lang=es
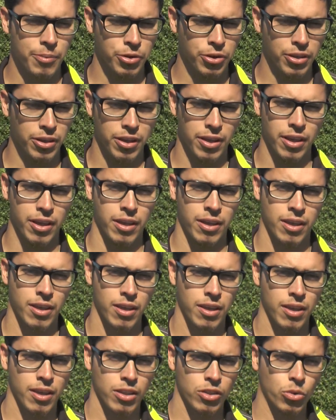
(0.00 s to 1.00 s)
porque
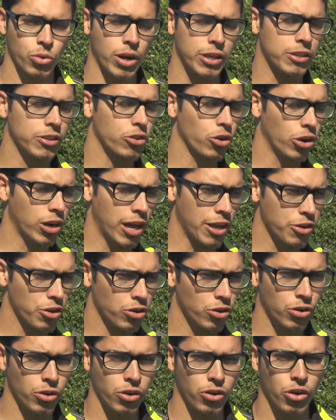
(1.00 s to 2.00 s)
durante todo el año
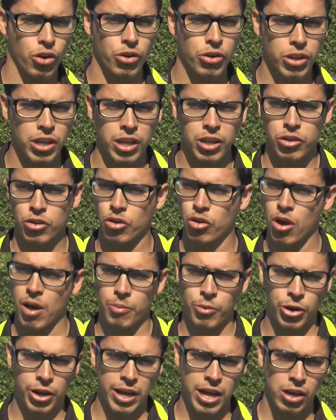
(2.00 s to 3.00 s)
los, niños, los
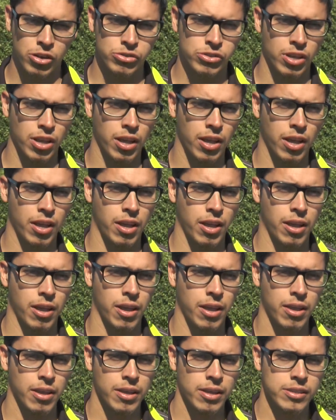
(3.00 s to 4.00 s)
apoderados
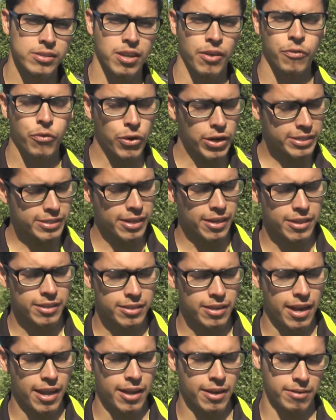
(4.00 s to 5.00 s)
se, esfuerzan en
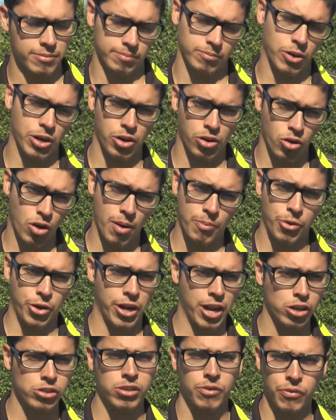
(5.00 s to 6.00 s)
traer, bueno, los
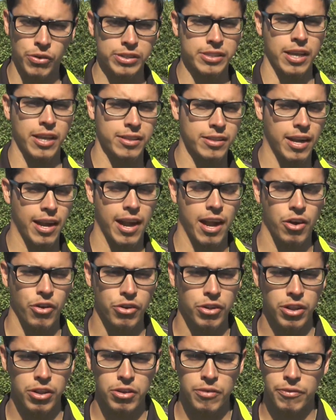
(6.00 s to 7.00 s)
apoderados se esfuerzan en traer a los
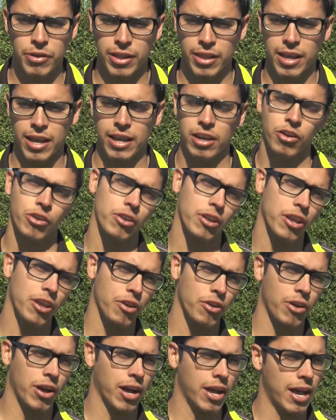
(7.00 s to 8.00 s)
niños, ¿verdad? Y los
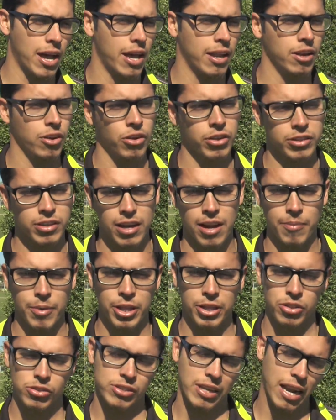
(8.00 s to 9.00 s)
niños acá en los
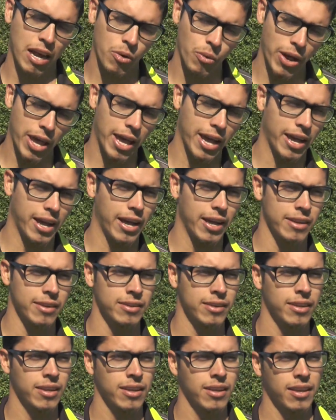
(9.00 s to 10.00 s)
entrenamientos se la juegan.
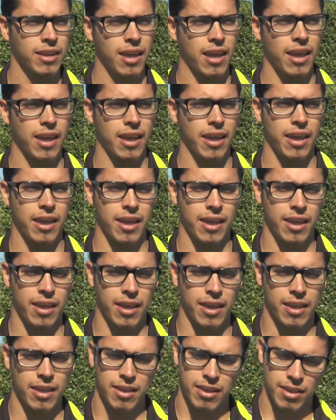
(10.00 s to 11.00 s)

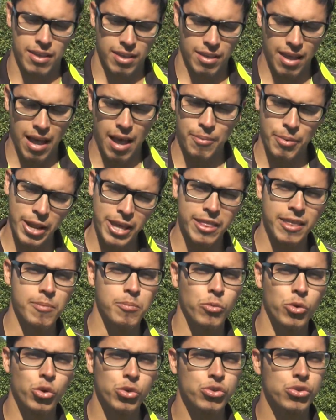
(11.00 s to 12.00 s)
Eh, aprenden
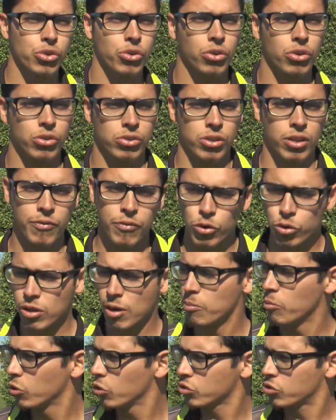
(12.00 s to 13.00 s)
mucho,
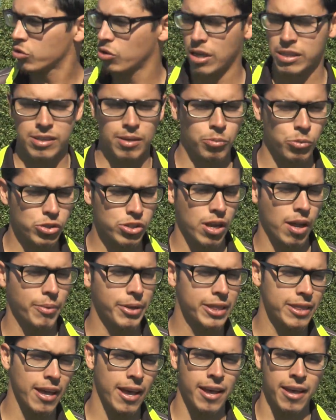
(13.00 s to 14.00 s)
disfrutan mucho, hacen muchas
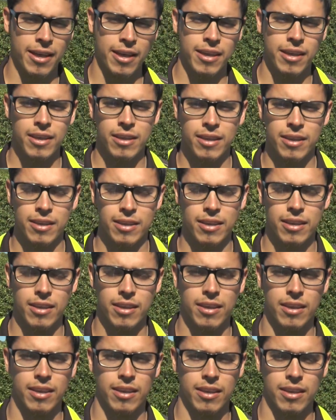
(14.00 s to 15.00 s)
amistades
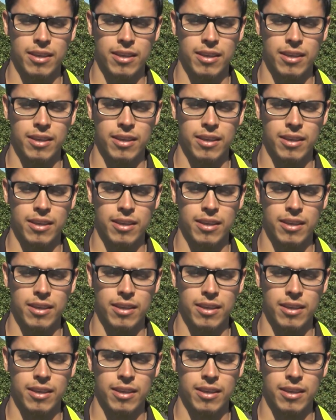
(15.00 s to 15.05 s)
y,